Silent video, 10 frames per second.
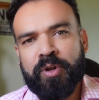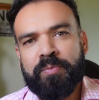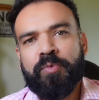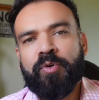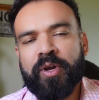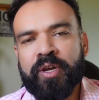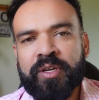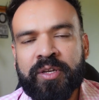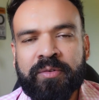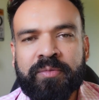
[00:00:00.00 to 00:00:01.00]
পড়ার পরে
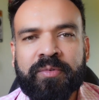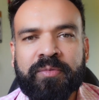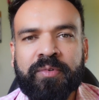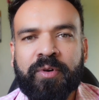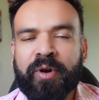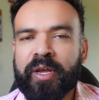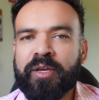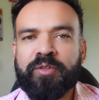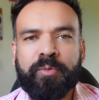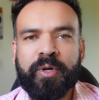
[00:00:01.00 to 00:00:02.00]

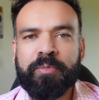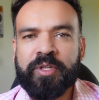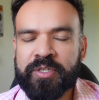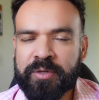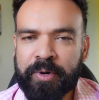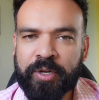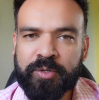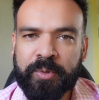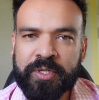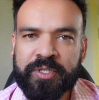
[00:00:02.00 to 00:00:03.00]
অনেকেই তোমরা বিদেশে পাড়ি
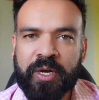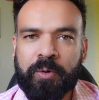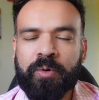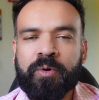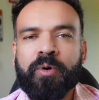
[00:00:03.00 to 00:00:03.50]
জমাতে চাও